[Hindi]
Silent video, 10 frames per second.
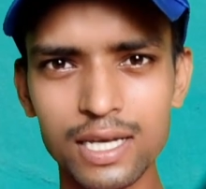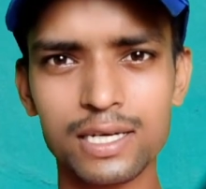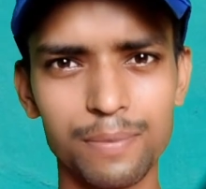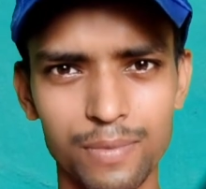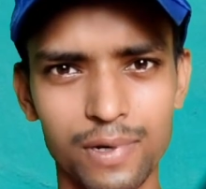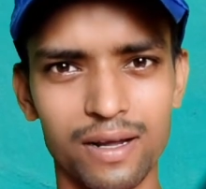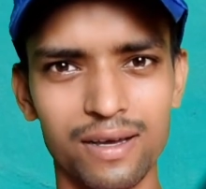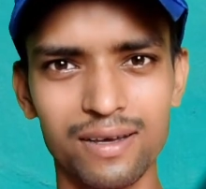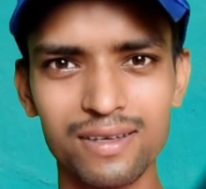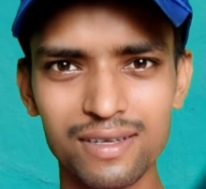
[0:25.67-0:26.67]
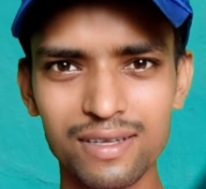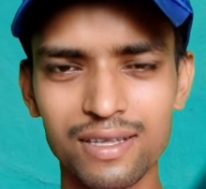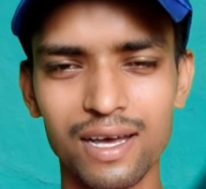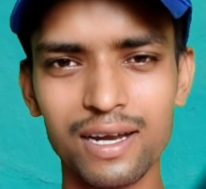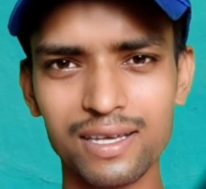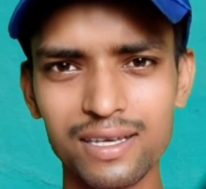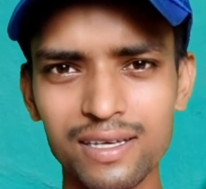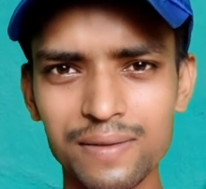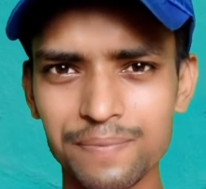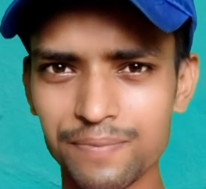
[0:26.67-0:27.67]
सेप्टेम्बर है यानी कि
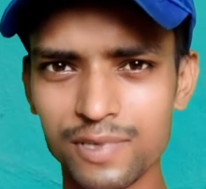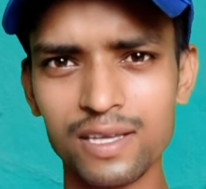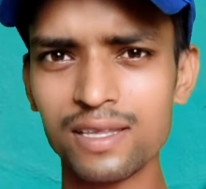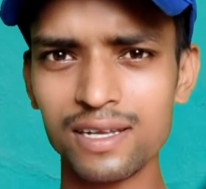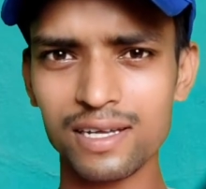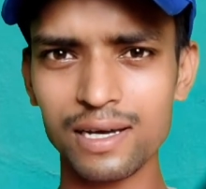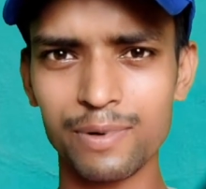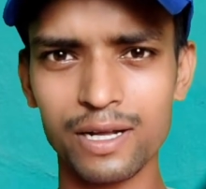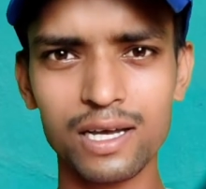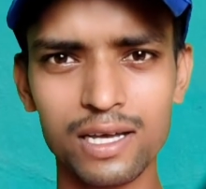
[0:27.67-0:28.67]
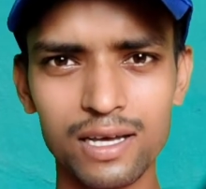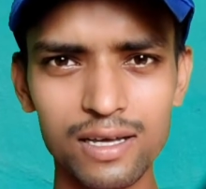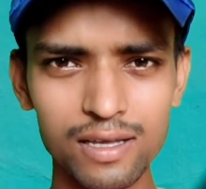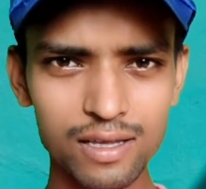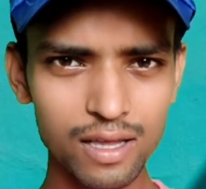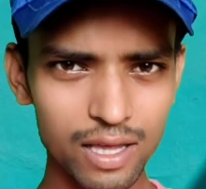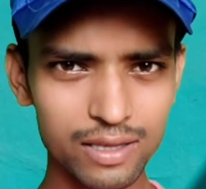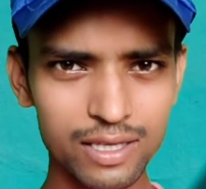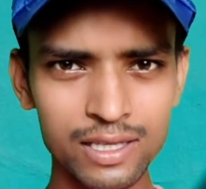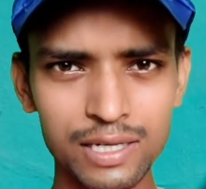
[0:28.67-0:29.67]
तीन दिन का फर्क है
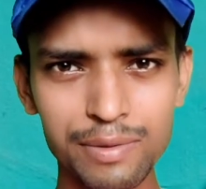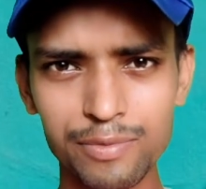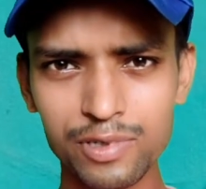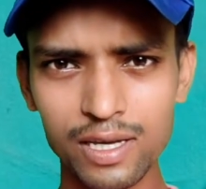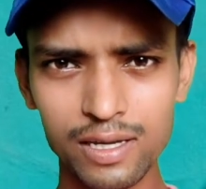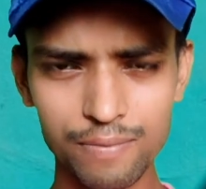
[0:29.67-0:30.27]
तीन दिन में मुझे